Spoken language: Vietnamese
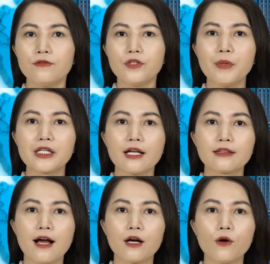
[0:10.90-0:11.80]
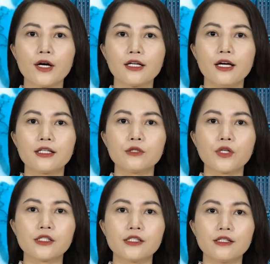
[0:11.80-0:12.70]
VinBigData có ngành nghề kinh
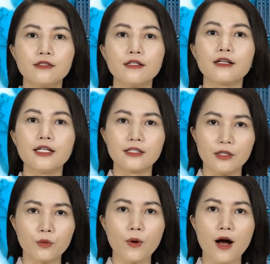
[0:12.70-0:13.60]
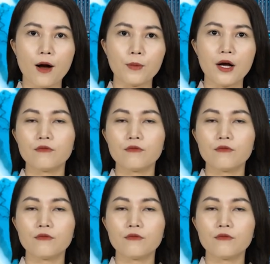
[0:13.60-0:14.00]
doanh chính là nghiên cứu khoa học